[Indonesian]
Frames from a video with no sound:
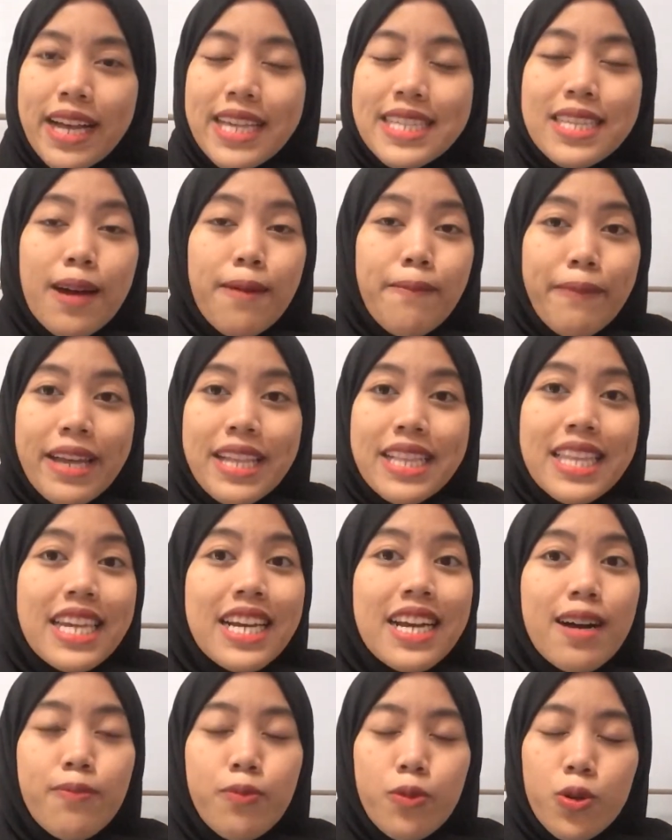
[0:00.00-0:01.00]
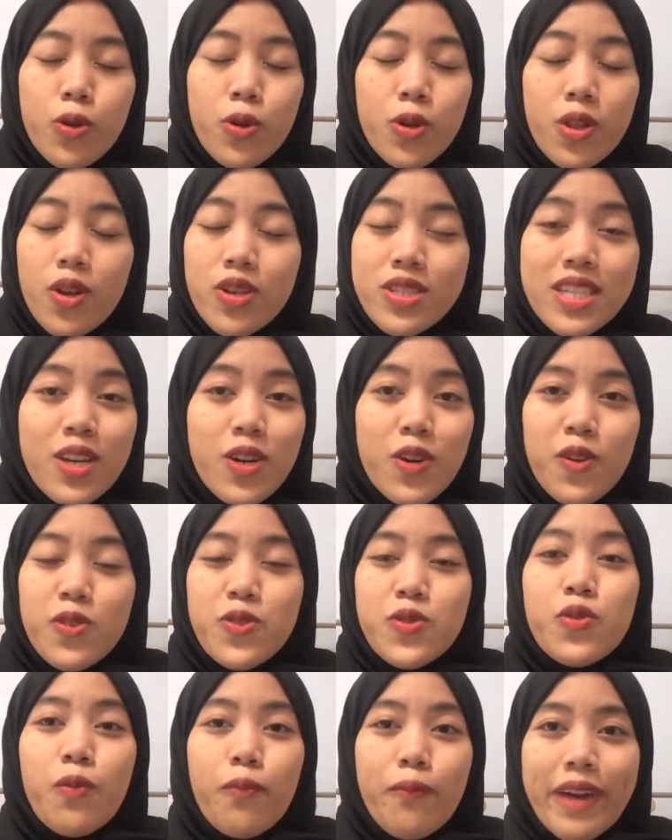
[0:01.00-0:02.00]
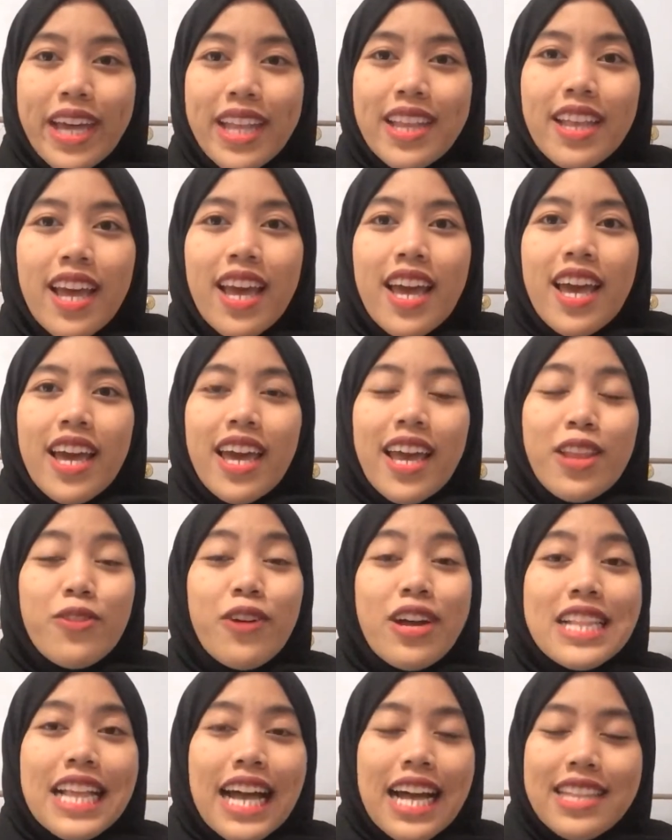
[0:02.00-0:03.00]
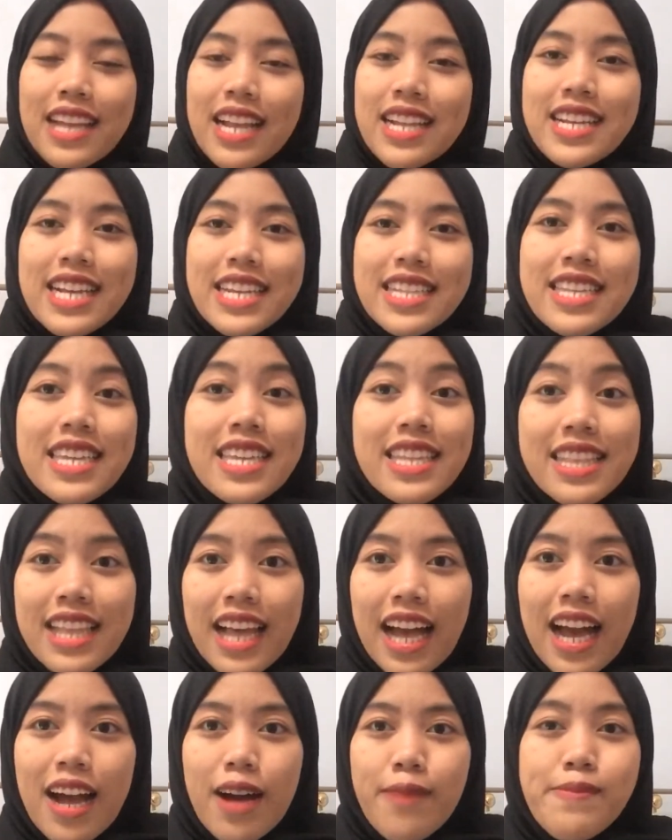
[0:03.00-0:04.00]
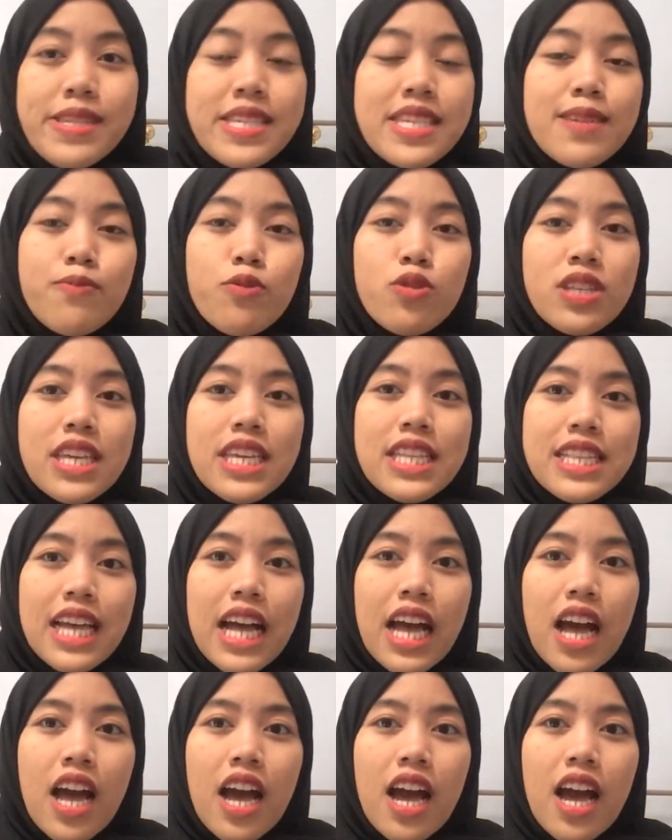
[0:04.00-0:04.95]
sampai 30 closing konsumen itu adalah target kita meskipun kita